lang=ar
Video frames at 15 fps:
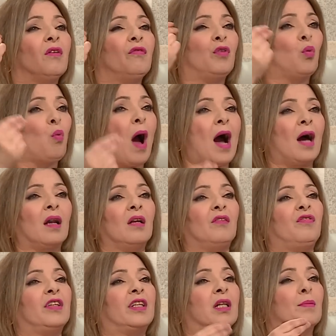في وهران
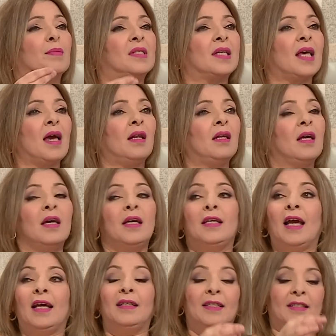في تلمسان
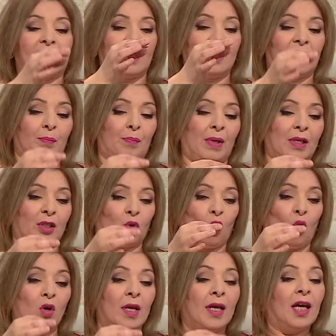يعني تكذب باللي
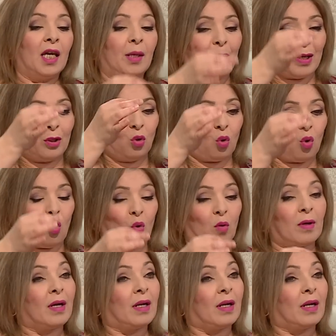تقول يبيدوقوا